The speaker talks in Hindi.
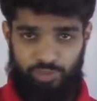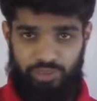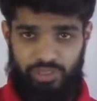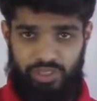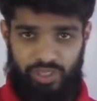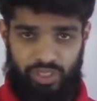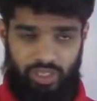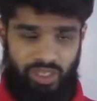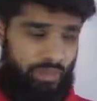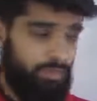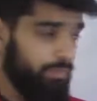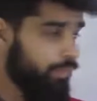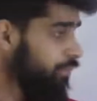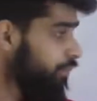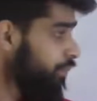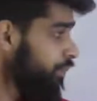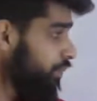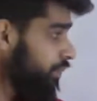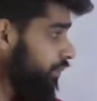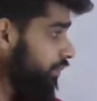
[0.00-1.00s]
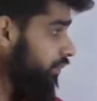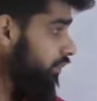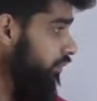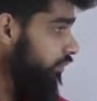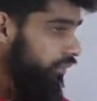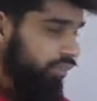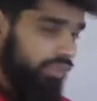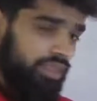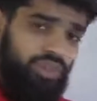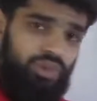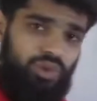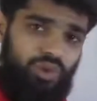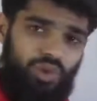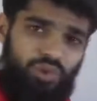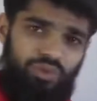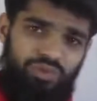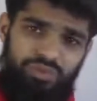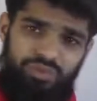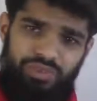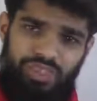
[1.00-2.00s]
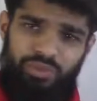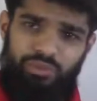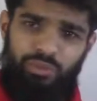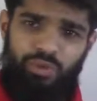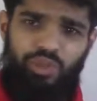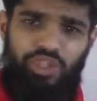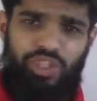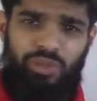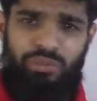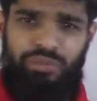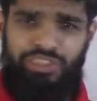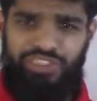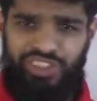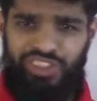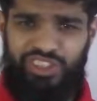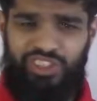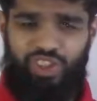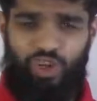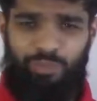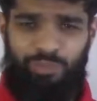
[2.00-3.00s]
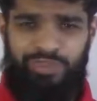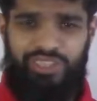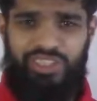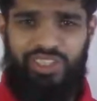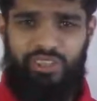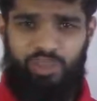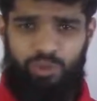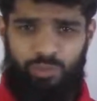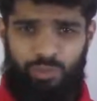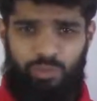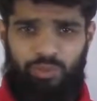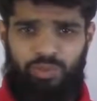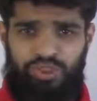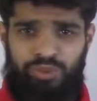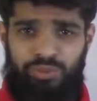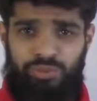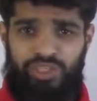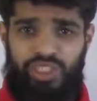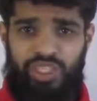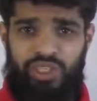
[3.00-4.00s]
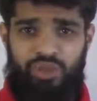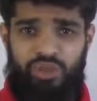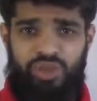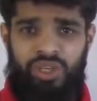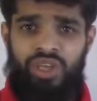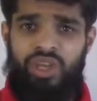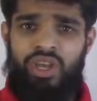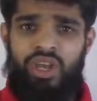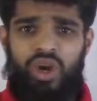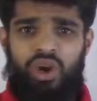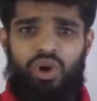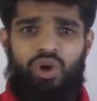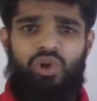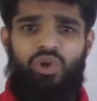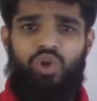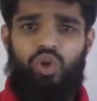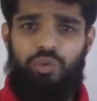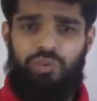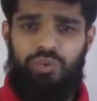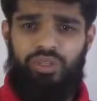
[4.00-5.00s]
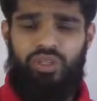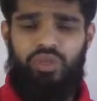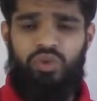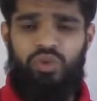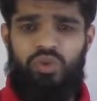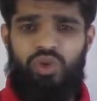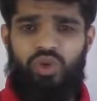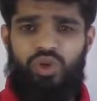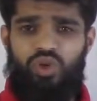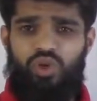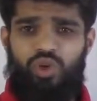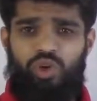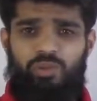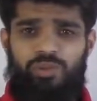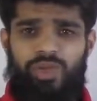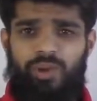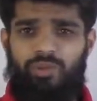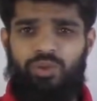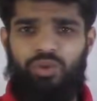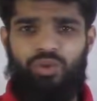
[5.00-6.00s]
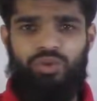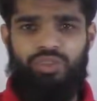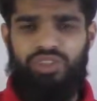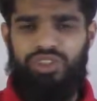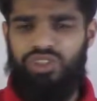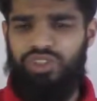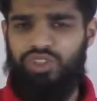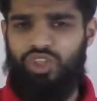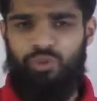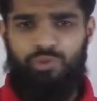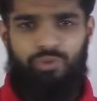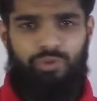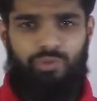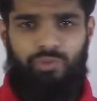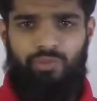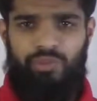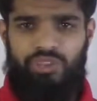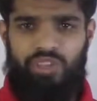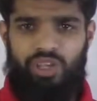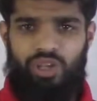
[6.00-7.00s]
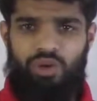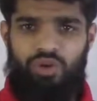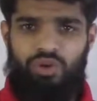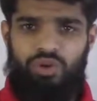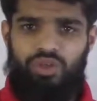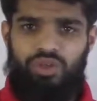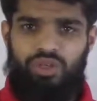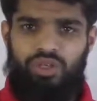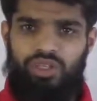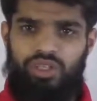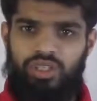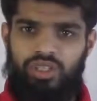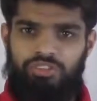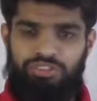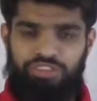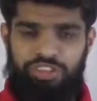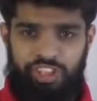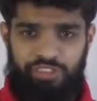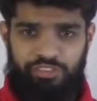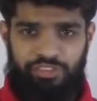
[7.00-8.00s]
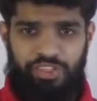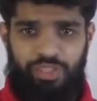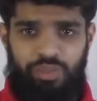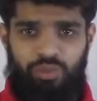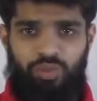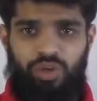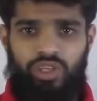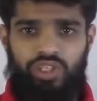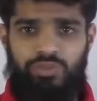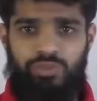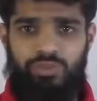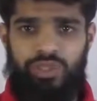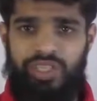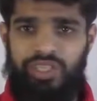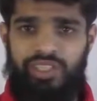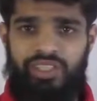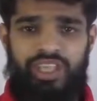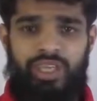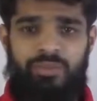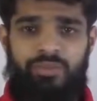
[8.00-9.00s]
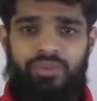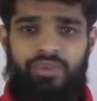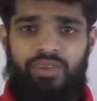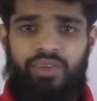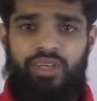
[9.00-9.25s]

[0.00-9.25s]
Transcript: uh, भी कर रहा है तो ये बहुत एक बेसिक सा टॉपिक था योप आपको समझ आई होगी और कोई भी क्यूरी हो कोई भी आपको किसी टॉपिक में मसला हो फील फ्री टू वॉच मी एनी टाइम